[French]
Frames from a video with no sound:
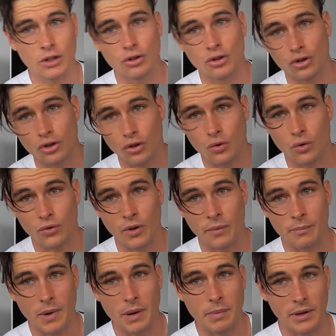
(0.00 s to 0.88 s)
j'en
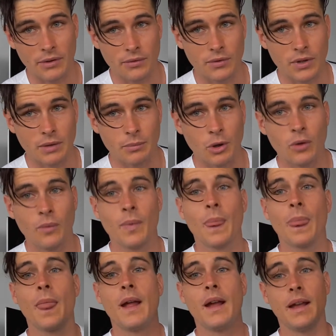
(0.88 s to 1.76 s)
consomme pas personnellement,
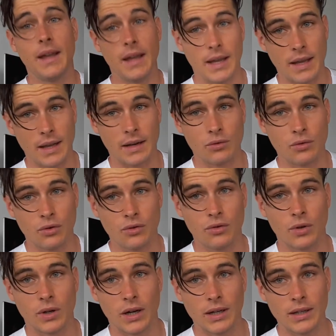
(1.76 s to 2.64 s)
et la dose
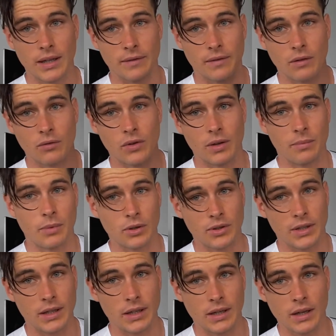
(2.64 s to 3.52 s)
de gras qui va vous
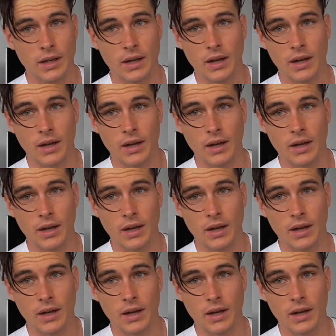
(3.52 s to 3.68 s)
apporter